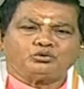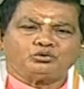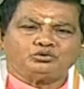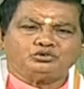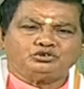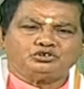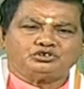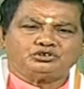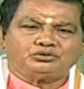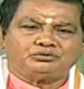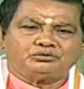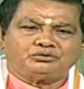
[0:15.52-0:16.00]

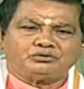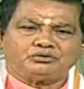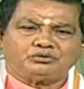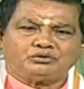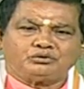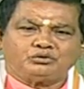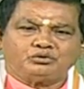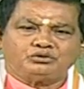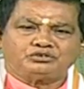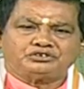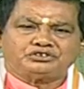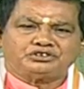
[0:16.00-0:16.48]
కొంచెం
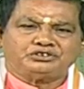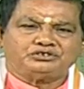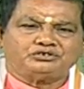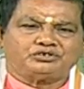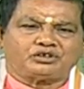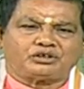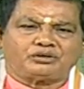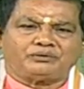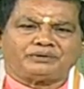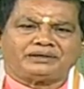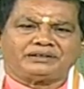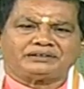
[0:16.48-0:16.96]
వచ్చిన
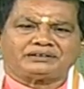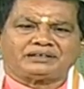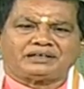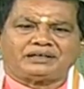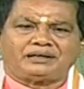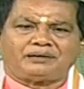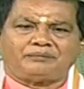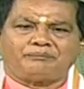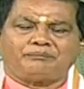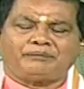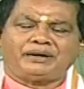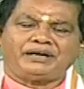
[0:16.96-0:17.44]
తర్వాత
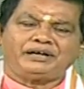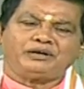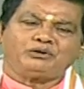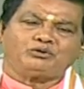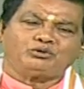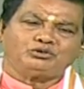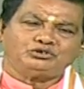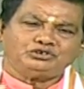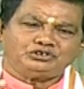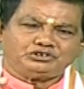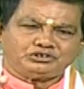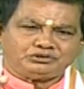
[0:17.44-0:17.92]
మరి
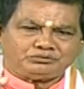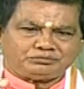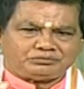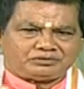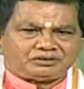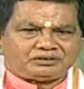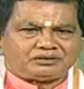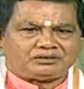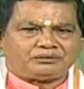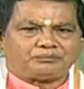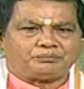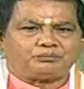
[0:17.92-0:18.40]
కొంచెం
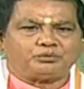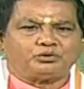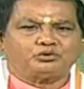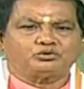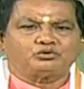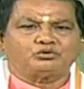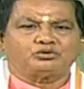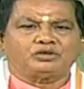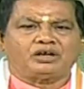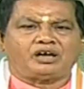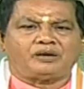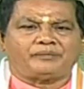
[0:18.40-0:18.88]

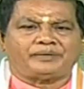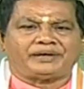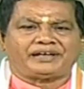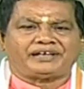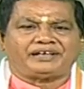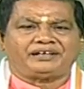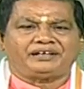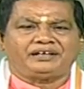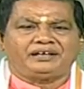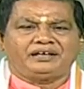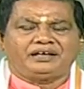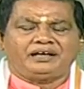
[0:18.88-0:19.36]
పొందుదామని
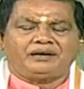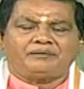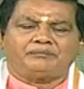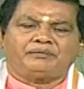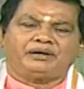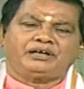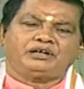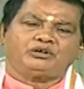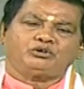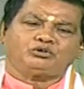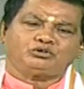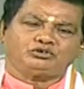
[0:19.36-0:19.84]

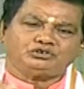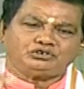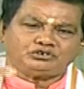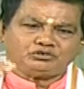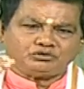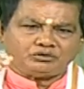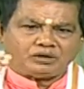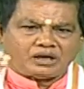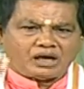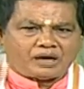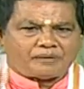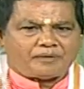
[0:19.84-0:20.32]
మరి కొంచెం
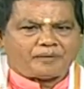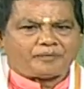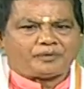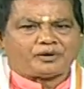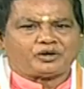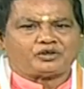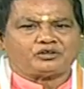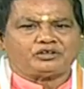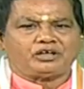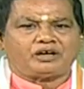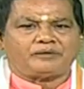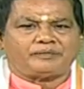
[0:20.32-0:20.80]

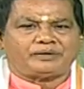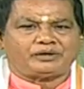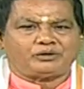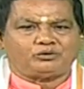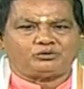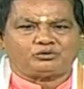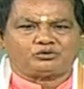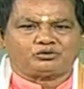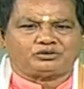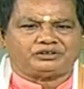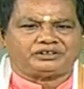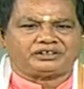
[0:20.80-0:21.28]
లాభపడుదామని
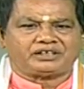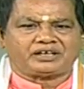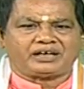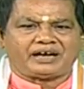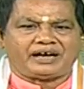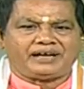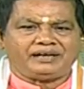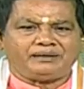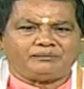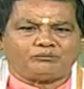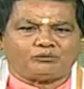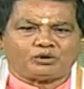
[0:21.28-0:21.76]
ఉంటుంది
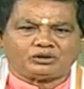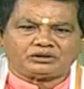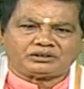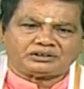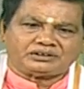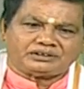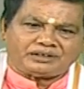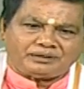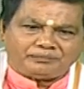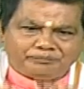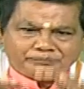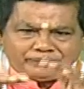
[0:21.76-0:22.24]
కానీ
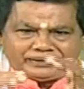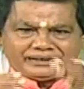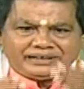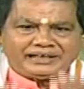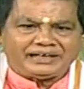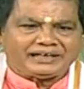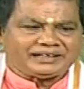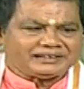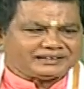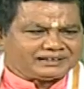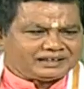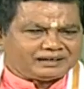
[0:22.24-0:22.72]
మొత్తం
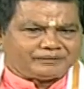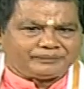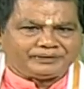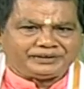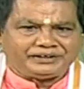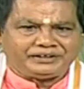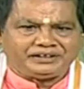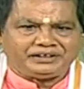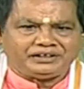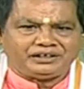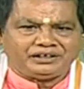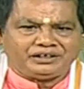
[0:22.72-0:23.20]

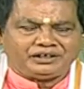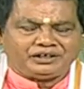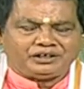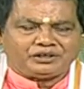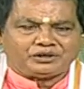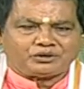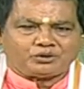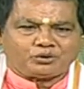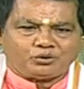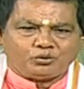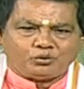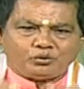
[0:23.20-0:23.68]
మింగేద్దామని
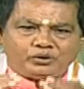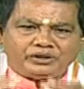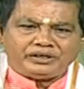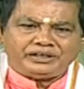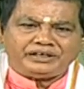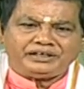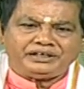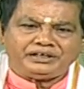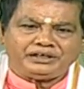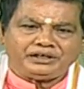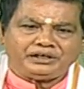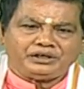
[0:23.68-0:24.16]

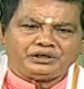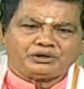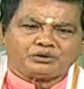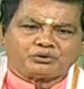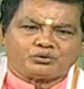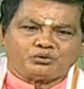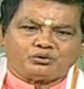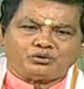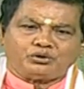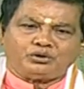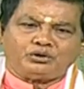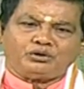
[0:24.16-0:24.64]
గుడిని
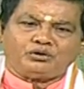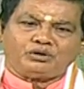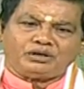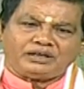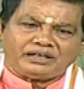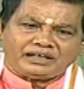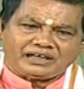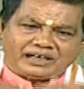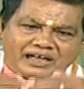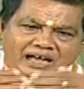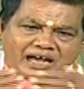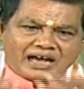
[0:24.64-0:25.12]
గుడిలో
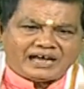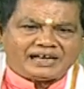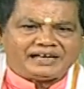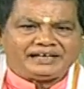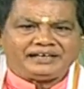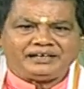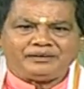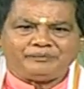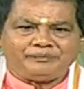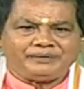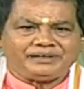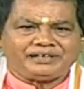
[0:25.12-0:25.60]

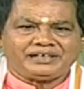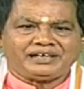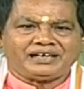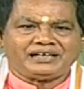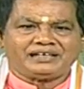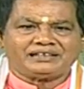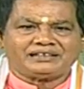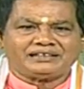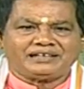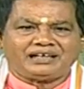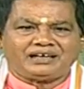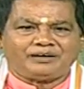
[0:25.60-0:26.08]
లింగాన్ని
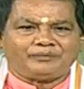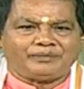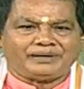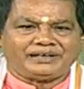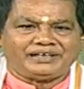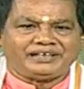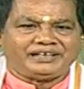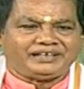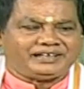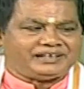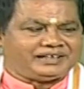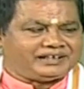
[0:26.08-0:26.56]

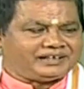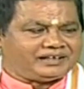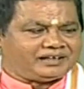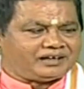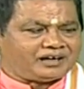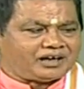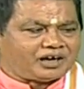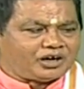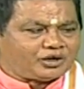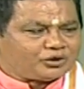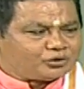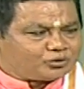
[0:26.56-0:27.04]
మింగేద్దామని
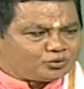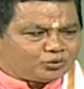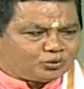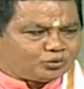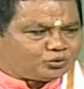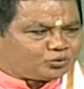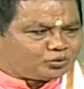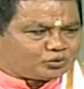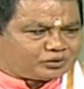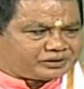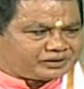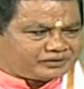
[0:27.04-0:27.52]

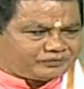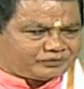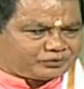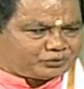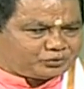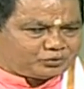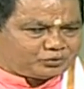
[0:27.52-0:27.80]
అనుకోకూడదు ఎవరు